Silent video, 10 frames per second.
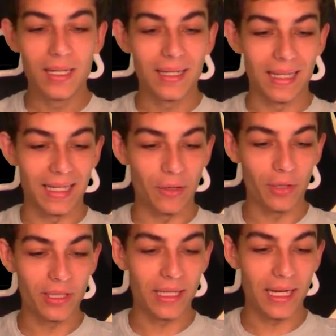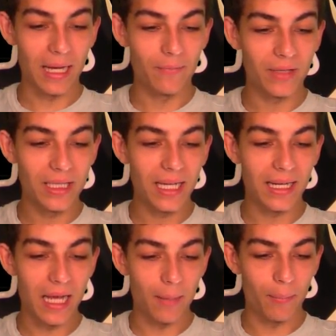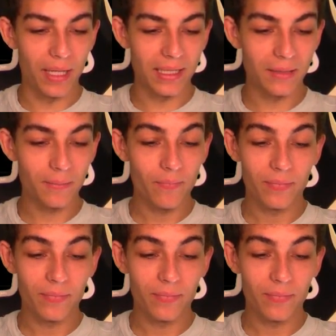naja Leute, dann haben wir hier ein M-Pattern,